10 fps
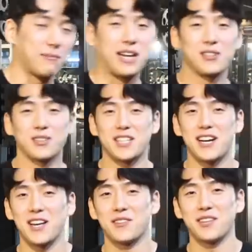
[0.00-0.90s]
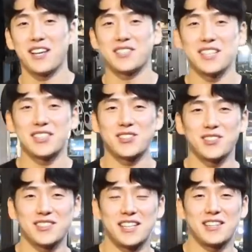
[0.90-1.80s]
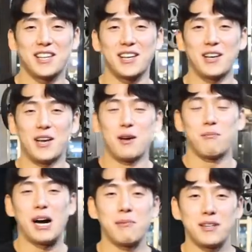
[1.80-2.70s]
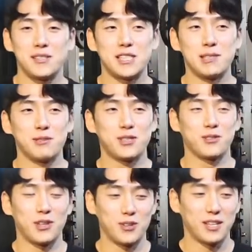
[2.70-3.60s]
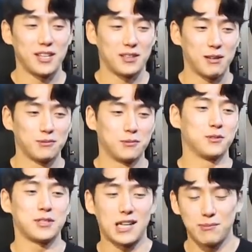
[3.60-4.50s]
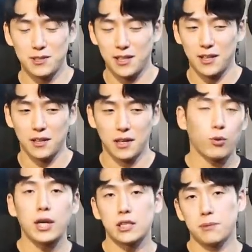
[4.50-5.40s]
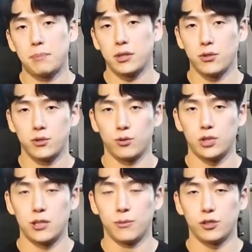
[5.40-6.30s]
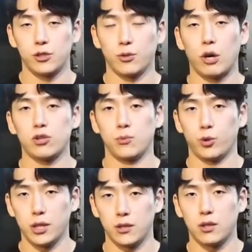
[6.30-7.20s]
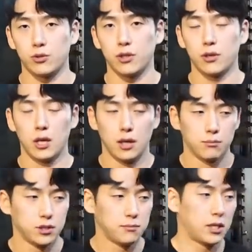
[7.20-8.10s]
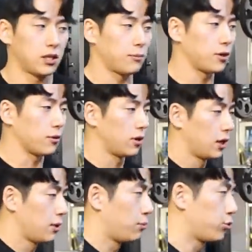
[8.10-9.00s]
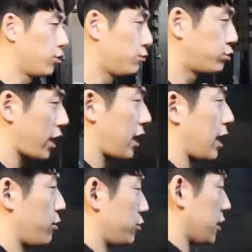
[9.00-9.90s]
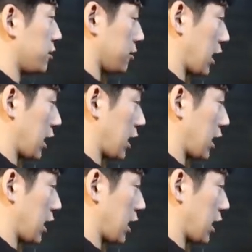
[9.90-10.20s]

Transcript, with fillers: 약간 말은 거창하게 했는데 그냥 스쿼트 할 때 바벨을 짊어지고 나올 때 대부분 사람들이 똑같은 패턴으로 짊어지고 나오지 못하더라고요. 무슨 말이냐면 보통 무게가 가벼울 때는